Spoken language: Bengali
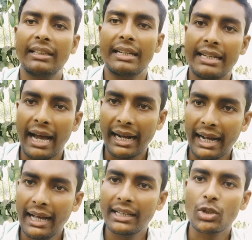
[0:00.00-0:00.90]
দিন ঢাকা
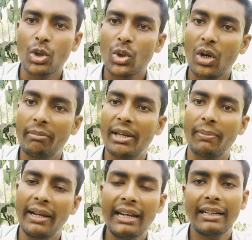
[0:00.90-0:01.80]
চট্টগ্রামের
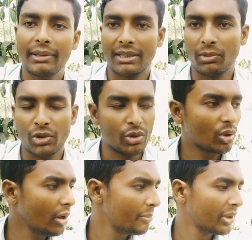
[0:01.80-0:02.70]
ফিরিং বাজার পর্যন্ত
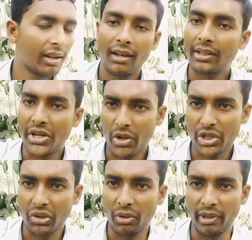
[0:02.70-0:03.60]
যাওয়া
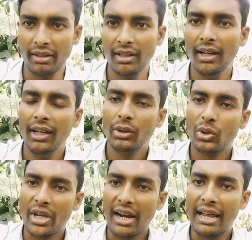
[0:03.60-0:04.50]
আসা করবে তো
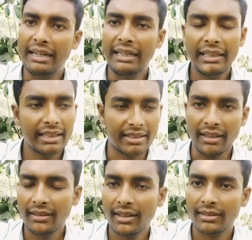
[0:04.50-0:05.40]
যারা নিতে চান
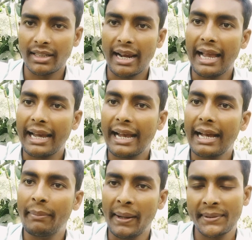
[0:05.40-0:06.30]
যারা একা একা
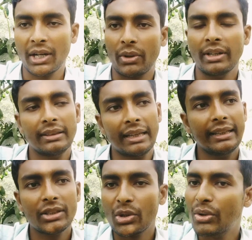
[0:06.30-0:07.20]
ব্যবসা করেন
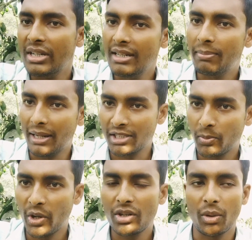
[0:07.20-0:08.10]
তাদের জন্য এটি প্লাস
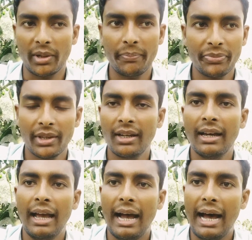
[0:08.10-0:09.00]
পয়েন্ট হবে
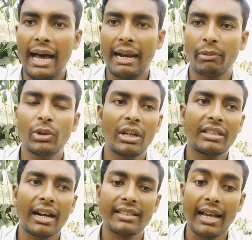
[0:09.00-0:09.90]
আর বন্ধুরা
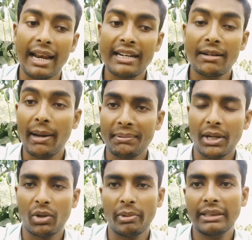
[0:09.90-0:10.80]
যারা চালানির ব্যবসা
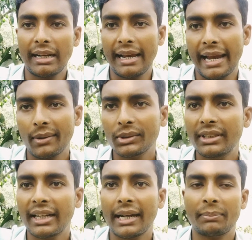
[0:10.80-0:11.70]
করবেন তারা এখন
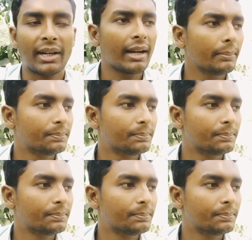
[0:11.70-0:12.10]
থেকে আপনারা